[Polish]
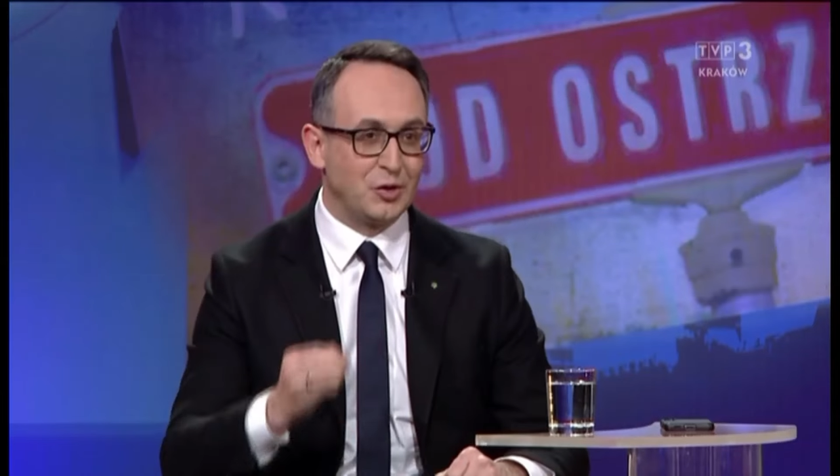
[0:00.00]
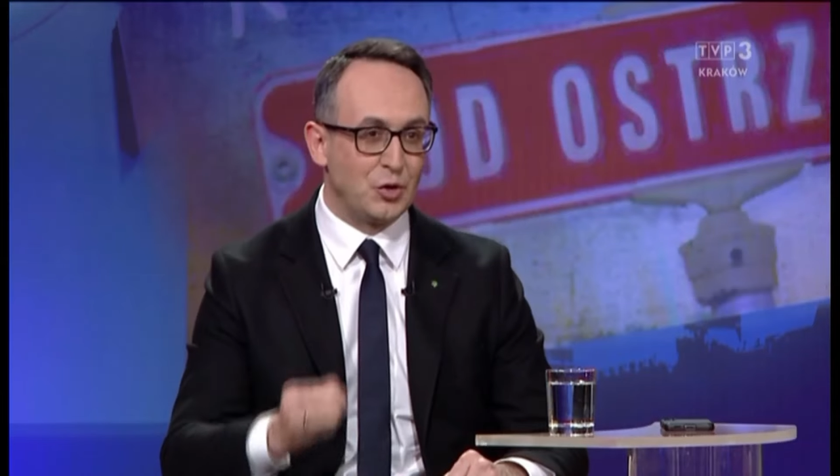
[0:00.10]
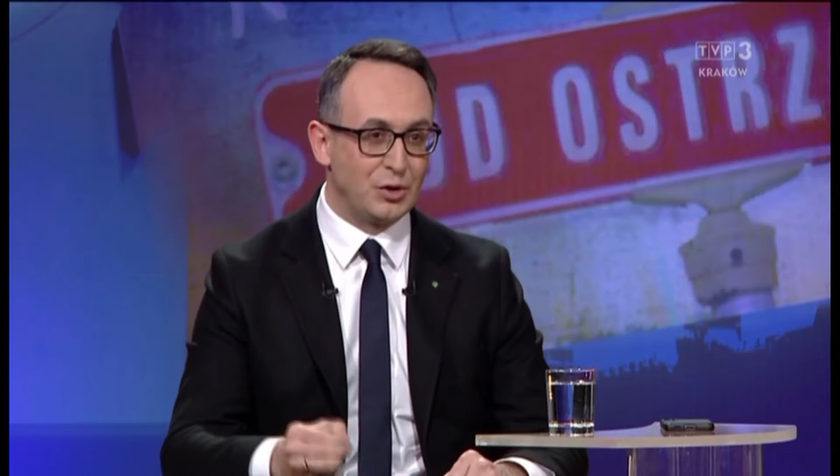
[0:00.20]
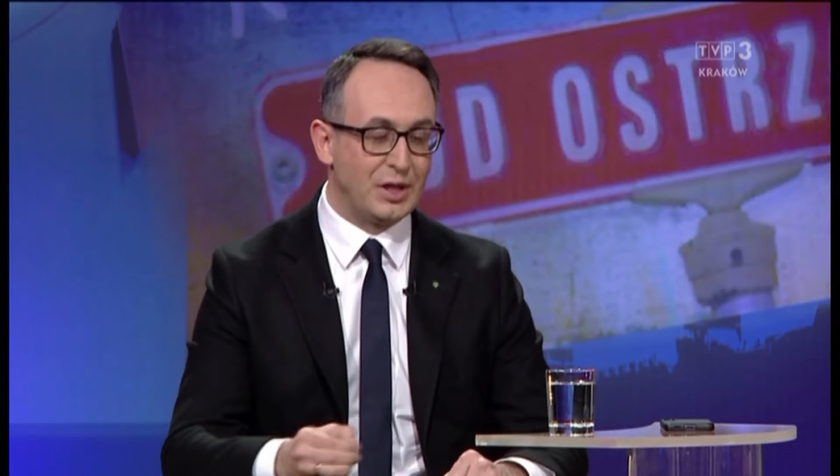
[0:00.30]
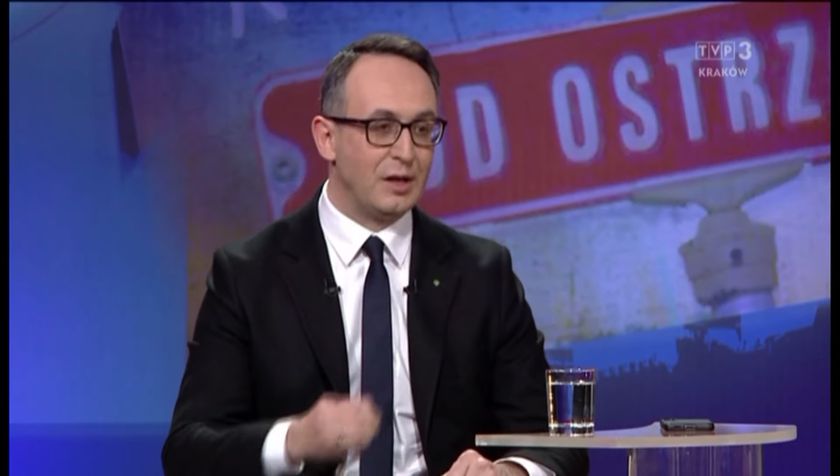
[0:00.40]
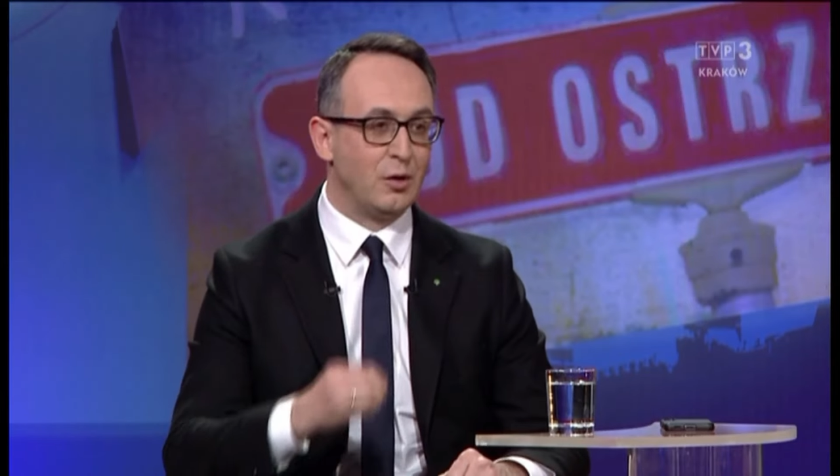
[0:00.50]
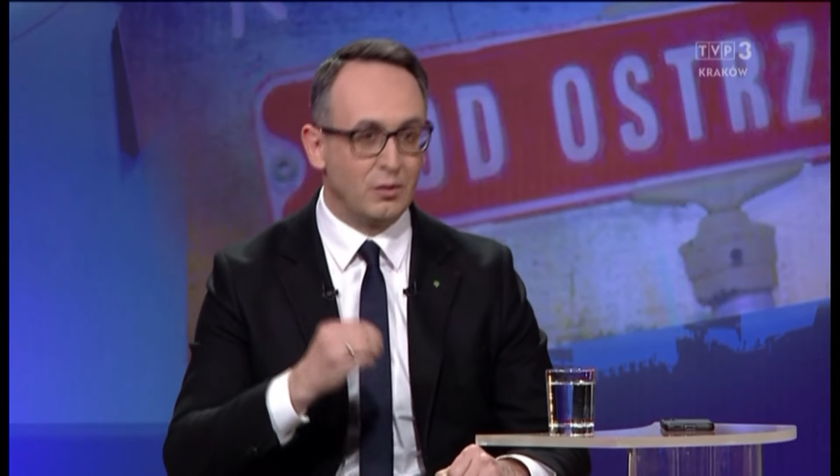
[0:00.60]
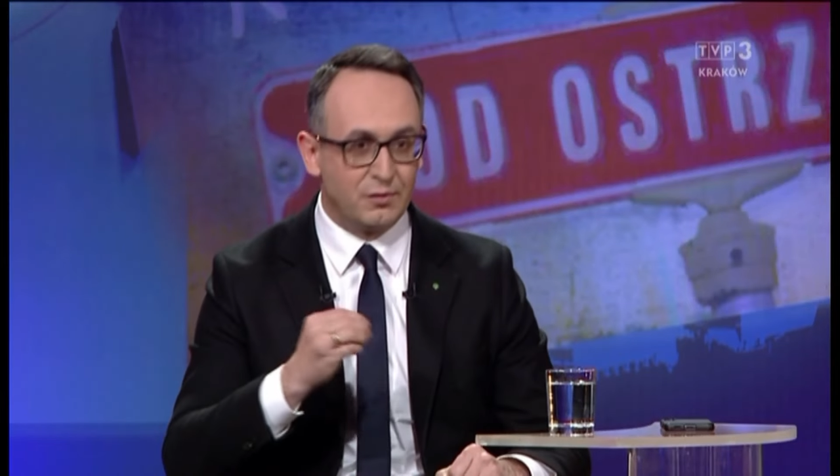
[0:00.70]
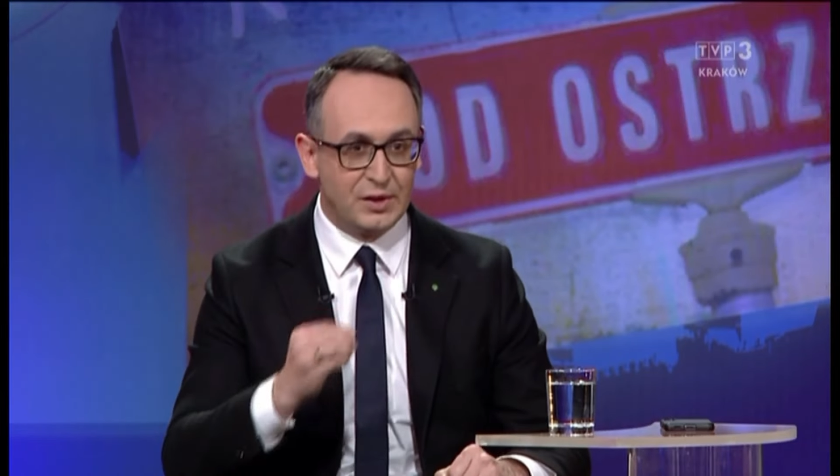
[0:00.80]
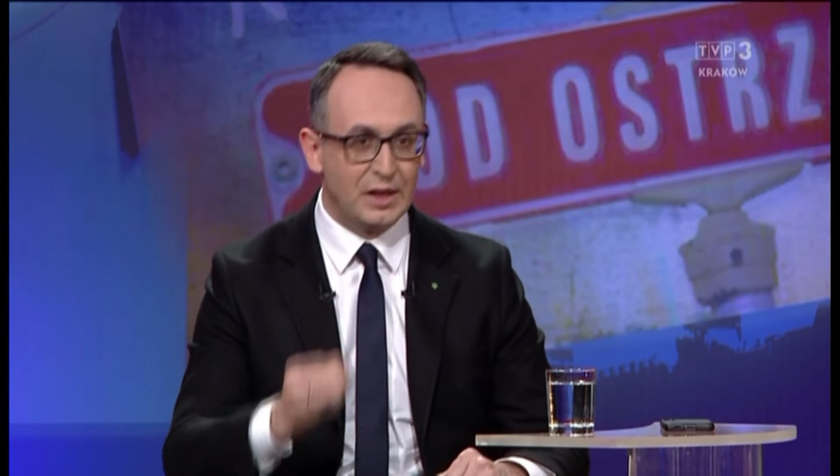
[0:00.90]

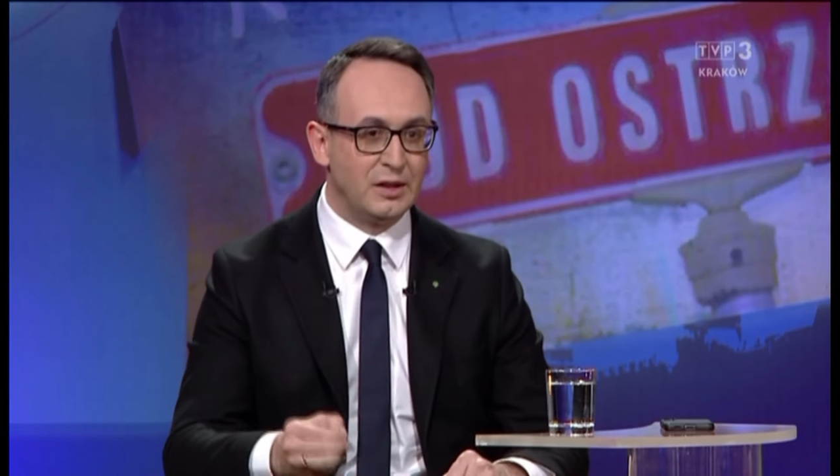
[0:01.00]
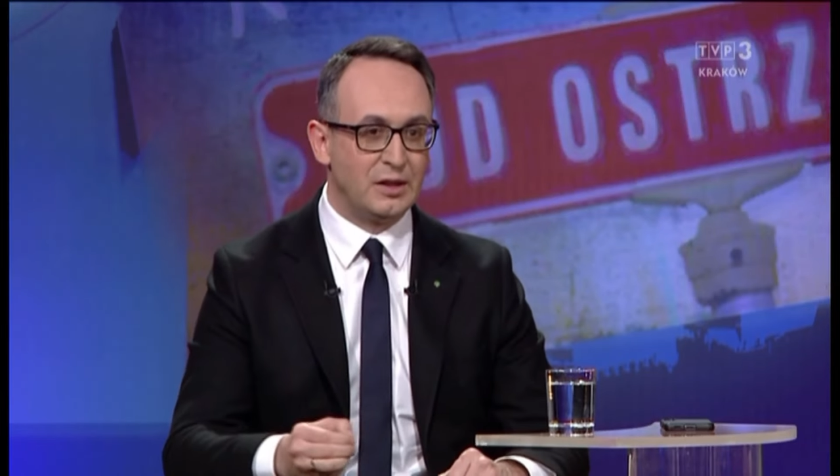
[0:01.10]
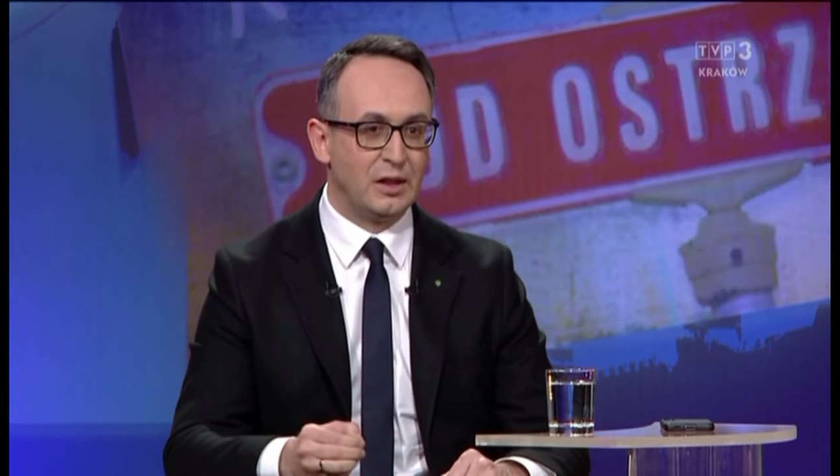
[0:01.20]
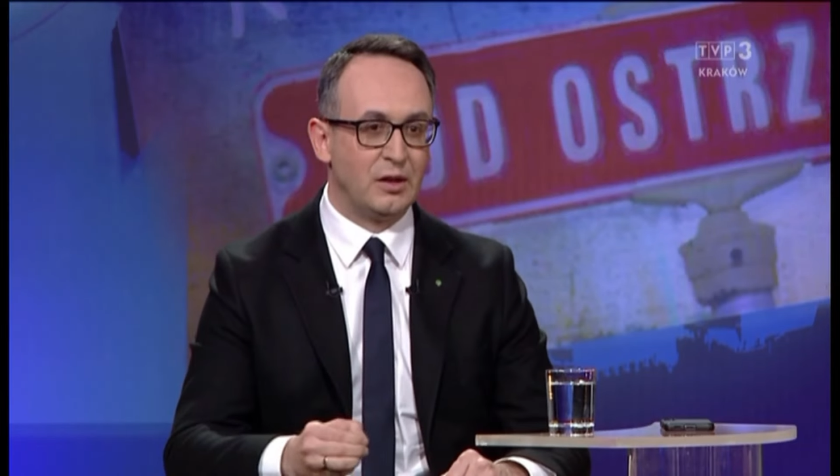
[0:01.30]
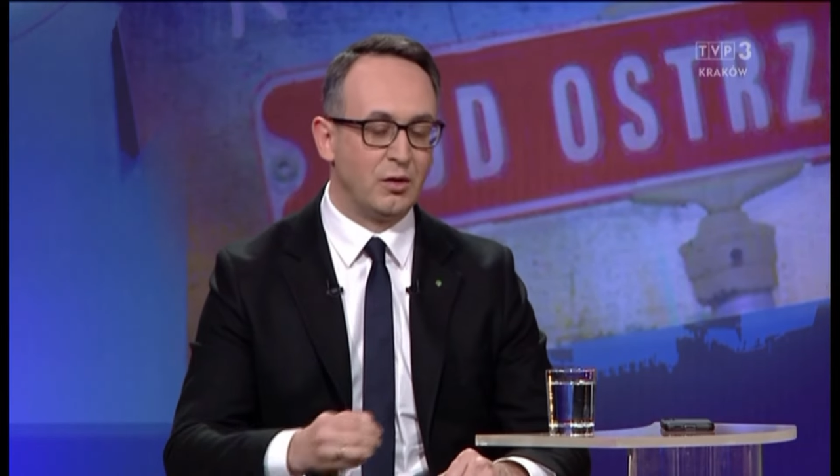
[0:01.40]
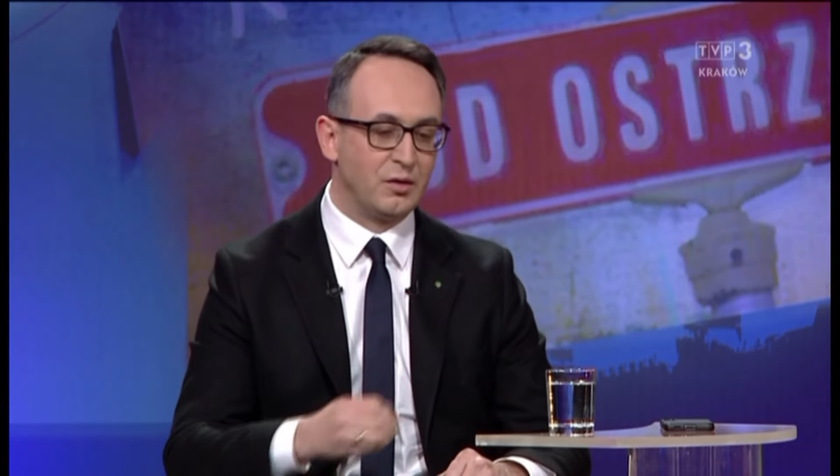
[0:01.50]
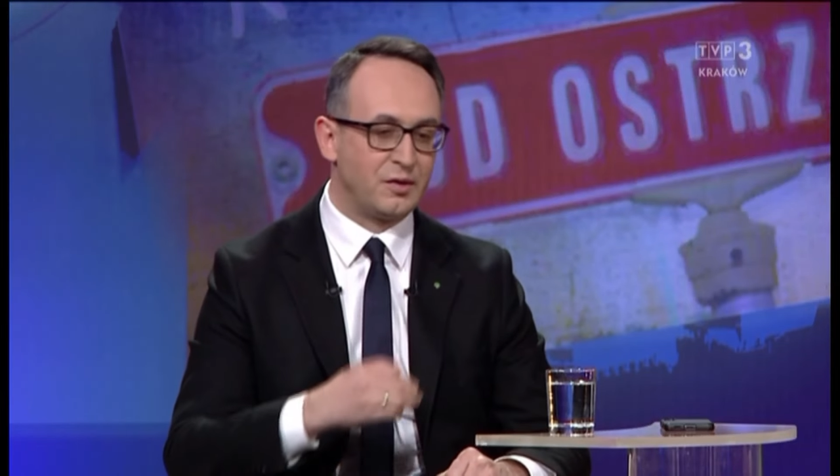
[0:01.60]
drogiego, wielkiego,